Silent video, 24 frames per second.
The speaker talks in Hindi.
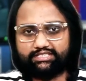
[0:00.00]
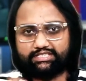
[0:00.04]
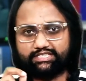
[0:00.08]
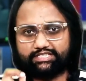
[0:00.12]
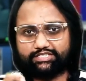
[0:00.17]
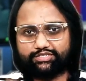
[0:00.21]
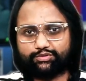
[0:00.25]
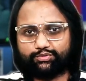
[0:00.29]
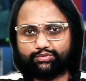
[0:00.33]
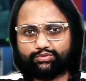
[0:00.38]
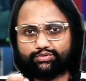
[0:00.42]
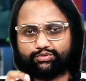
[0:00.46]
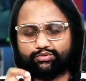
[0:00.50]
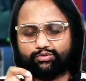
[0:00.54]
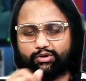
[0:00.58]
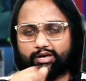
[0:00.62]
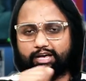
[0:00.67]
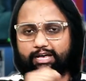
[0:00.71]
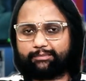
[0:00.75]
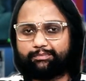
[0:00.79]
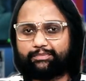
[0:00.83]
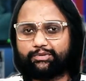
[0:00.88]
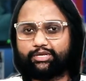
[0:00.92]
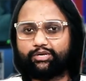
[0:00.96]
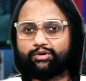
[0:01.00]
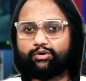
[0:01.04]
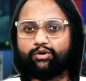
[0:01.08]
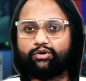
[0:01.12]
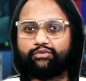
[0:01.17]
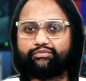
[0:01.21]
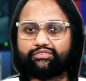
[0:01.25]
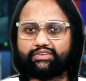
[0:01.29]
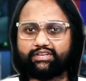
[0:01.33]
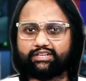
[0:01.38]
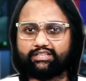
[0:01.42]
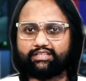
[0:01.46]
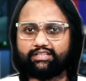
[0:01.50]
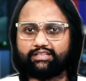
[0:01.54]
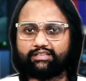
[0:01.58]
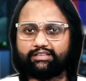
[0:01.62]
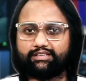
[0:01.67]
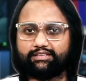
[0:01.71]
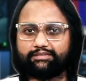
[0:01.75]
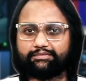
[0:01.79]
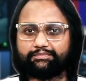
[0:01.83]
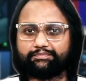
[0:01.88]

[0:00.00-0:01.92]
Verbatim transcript: जस्ट उसको आपने ऑफ कर देना